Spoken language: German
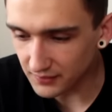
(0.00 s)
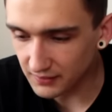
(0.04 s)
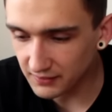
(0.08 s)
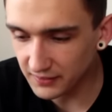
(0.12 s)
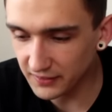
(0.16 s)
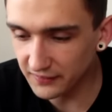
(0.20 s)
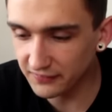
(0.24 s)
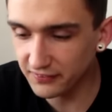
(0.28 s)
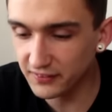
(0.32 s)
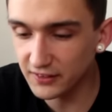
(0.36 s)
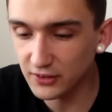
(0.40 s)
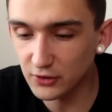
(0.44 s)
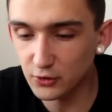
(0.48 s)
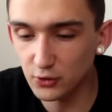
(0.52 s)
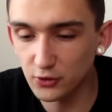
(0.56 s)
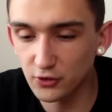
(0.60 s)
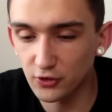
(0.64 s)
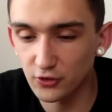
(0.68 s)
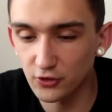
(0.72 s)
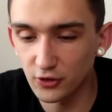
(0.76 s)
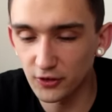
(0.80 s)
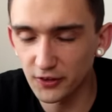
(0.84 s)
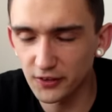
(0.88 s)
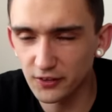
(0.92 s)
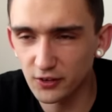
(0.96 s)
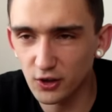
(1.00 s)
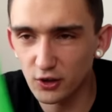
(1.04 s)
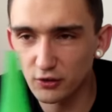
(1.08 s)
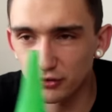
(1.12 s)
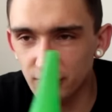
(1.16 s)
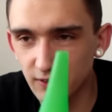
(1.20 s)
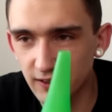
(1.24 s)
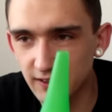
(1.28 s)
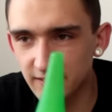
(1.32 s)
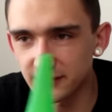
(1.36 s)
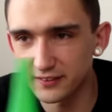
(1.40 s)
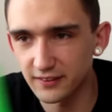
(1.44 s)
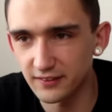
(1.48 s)
Wenn jetzt hier natürlich die Sonne drauf
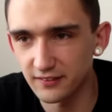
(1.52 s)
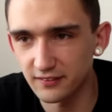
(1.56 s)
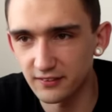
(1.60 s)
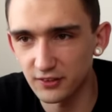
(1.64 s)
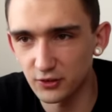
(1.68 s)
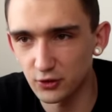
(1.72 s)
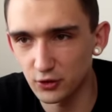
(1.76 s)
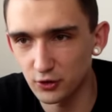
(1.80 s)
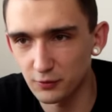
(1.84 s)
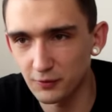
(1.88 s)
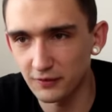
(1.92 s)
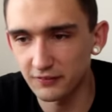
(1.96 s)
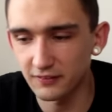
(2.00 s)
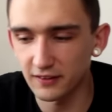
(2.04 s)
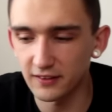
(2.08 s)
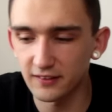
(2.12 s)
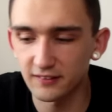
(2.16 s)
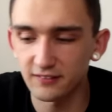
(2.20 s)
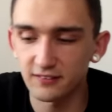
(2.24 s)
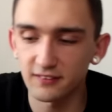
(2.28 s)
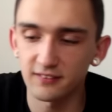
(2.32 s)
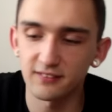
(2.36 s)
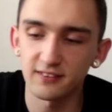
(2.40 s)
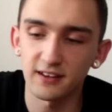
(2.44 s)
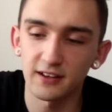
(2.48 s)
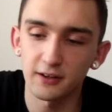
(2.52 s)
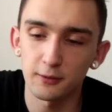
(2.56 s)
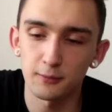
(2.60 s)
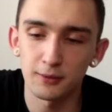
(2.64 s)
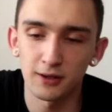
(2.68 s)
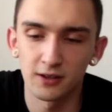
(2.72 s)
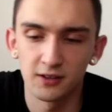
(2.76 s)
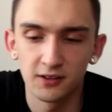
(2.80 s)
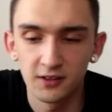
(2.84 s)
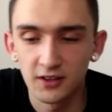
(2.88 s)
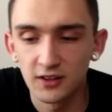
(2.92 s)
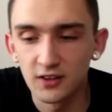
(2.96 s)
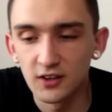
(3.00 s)
fällt, dann ist natürlich was anderes. Ich sage
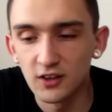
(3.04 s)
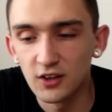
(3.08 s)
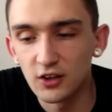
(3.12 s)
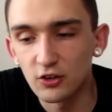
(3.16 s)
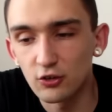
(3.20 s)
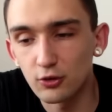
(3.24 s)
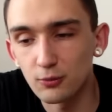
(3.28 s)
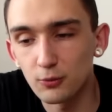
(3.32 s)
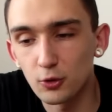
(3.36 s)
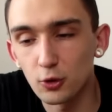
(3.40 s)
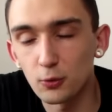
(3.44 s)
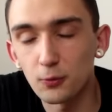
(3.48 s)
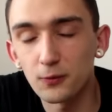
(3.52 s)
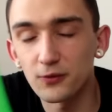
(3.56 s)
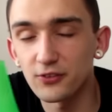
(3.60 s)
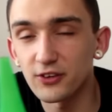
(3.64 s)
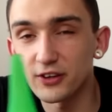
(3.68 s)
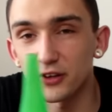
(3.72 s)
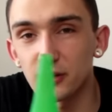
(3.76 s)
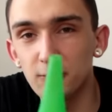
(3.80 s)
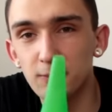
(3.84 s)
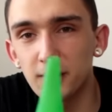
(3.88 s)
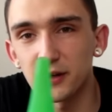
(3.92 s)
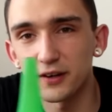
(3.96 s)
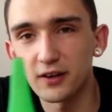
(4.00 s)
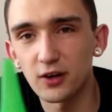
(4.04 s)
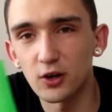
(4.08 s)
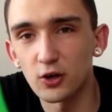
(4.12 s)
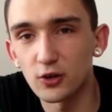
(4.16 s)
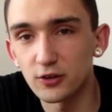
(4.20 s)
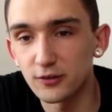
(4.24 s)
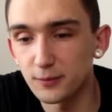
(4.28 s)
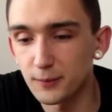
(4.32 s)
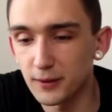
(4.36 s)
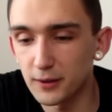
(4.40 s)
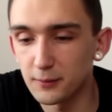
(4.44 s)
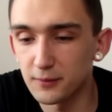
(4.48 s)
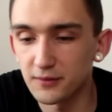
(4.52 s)
immer, zum Kumpel sage ich immer, der
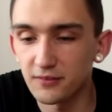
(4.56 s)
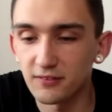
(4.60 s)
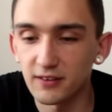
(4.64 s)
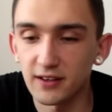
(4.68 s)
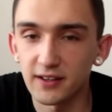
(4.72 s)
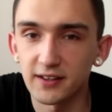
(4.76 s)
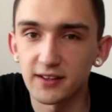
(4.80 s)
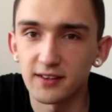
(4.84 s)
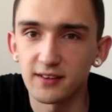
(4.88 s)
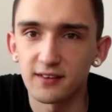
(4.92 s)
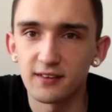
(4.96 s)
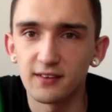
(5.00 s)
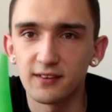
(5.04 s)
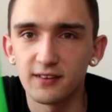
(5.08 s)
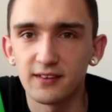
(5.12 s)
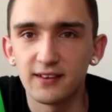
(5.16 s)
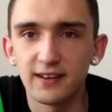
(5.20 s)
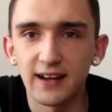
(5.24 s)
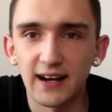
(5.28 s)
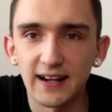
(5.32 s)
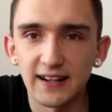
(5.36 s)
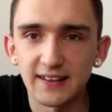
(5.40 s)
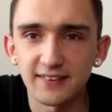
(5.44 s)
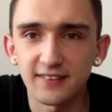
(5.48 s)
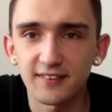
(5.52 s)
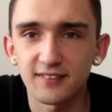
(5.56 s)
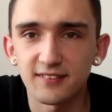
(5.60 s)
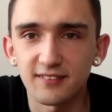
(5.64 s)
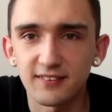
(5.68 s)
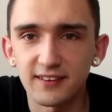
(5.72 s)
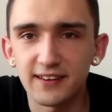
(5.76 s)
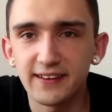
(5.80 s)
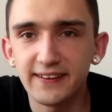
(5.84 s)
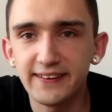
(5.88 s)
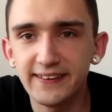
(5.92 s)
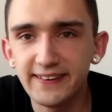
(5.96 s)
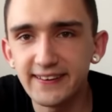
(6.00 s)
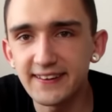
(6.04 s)
raucht immer damit, sage ich, halt das
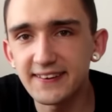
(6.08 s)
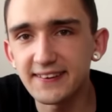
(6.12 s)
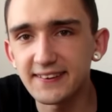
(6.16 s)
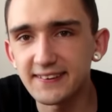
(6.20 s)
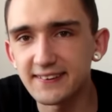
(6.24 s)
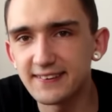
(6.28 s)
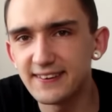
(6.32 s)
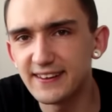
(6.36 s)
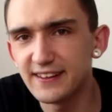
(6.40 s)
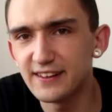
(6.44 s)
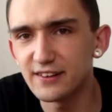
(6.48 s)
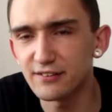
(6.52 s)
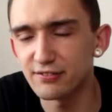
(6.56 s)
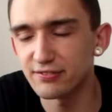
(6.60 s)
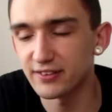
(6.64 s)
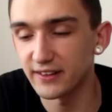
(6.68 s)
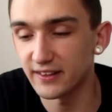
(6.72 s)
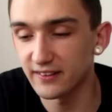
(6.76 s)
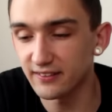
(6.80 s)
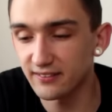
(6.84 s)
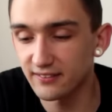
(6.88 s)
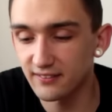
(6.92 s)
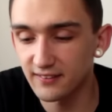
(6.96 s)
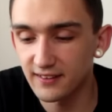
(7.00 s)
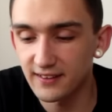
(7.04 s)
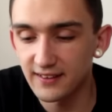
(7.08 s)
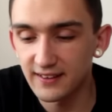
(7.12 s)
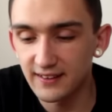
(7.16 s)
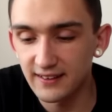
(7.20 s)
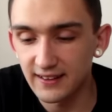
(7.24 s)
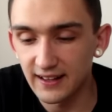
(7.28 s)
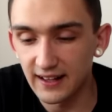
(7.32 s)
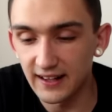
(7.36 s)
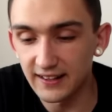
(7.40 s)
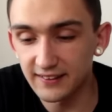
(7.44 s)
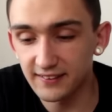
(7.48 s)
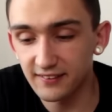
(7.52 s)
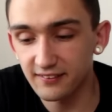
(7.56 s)
Ding nicht hier fest,
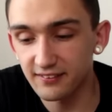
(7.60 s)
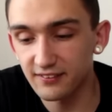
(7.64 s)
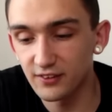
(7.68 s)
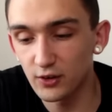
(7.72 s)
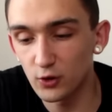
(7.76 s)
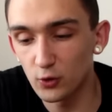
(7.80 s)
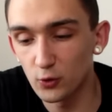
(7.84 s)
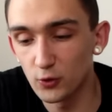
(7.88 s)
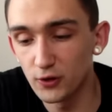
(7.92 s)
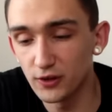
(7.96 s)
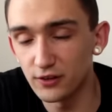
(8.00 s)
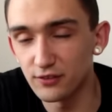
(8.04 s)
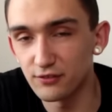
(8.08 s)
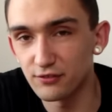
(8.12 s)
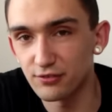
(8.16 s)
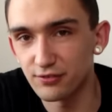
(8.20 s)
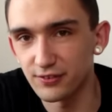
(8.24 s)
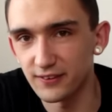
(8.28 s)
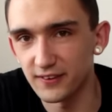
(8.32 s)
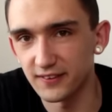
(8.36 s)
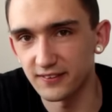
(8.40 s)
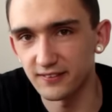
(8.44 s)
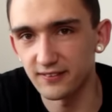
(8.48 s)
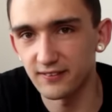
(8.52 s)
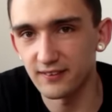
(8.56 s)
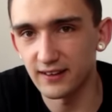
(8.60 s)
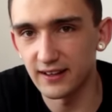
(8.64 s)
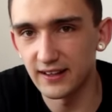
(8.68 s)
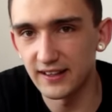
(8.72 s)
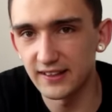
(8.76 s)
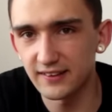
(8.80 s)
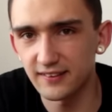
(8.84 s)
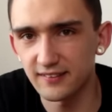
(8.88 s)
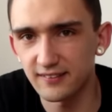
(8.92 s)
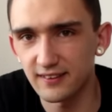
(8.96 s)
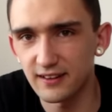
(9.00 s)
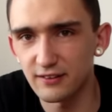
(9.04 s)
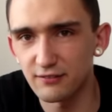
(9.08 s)
halt das hier unten fest.
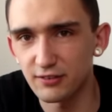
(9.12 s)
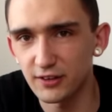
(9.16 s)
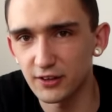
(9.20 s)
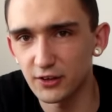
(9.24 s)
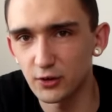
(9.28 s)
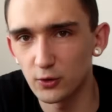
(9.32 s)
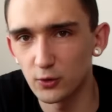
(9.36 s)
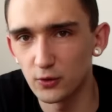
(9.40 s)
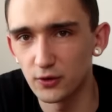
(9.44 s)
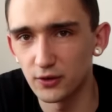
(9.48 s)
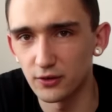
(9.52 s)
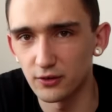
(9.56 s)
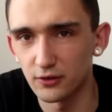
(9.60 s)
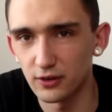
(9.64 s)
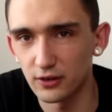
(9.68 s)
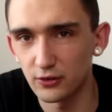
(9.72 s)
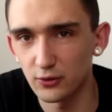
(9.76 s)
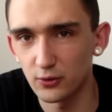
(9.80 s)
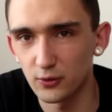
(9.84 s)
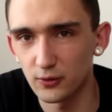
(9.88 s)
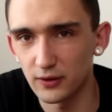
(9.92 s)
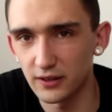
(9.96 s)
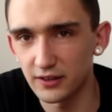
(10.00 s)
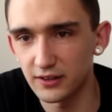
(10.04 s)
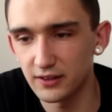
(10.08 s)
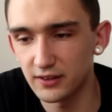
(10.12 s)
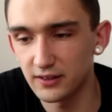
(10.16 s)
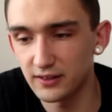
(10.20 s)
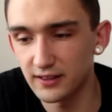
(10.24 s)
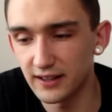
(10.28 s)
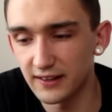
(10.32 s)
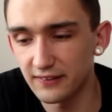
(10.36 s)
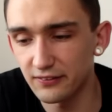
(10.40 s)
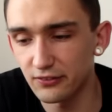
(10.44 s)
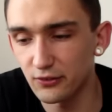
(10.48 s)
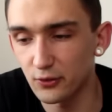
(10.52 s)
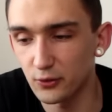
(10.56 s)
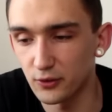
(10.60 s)
Halt das einfach hier unten, also oder hier
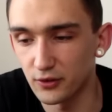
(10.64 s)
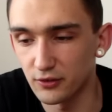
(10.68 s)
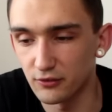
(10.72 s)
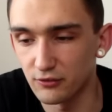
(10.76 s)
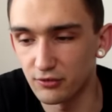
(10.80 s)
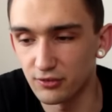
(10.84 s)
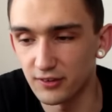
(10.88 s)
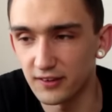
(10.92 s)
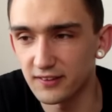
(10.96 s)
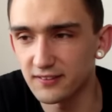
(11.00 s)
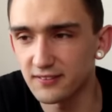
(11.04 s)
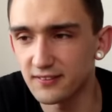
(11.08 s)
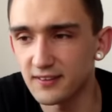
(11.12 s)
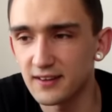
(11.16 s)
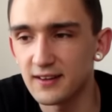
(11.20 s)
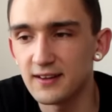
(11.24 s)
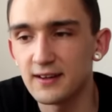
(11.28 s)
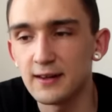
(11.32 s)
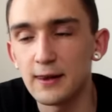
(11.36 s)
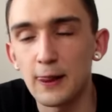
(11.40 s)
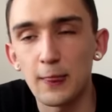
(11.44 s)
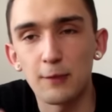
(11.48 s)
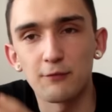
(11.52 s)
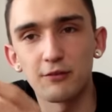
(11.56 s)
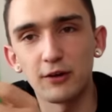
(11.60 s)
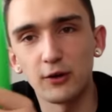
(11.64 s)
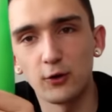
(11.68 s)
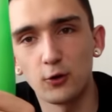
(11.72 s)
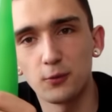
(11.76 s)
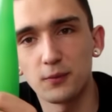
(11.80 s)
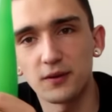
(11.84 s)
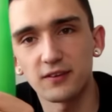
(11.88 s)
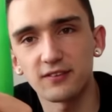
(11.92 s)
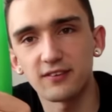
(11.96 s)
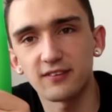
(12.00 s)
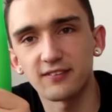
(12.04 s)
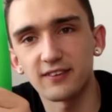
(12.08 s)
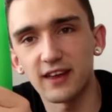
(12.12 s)
ganz unten fest, weil hier oben
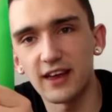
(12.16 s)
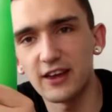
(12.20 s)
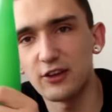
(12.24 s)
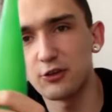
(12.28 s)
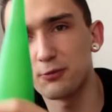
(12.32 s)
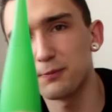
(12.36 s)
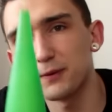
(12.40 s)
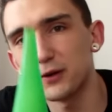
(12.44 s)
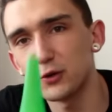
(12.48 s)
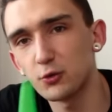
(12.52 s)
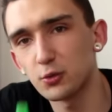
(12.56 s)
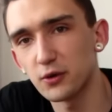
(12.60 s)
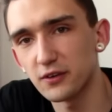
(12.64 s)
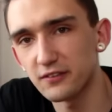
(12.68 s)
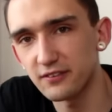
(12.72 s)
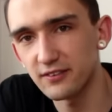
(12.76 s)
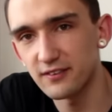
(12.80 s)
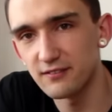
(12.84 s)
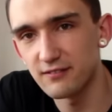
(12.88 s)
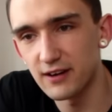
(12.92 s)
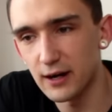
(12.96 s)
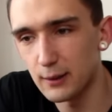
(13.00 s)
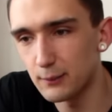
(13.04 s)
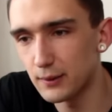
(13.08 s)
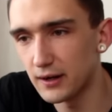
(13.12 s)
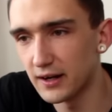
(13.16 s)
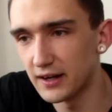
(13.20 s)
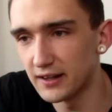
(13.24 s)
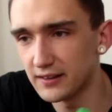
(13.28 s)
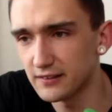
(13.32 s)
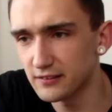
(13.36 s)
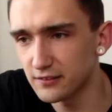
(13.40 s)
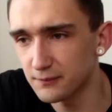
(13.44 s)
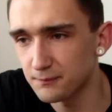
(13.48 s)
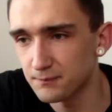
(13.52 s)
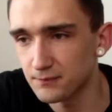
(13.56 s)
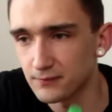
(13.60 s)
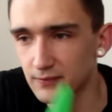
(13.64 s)
ist das Eispad, du hast eine warme
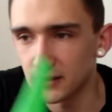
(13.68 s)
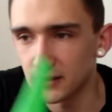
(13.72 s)
Hand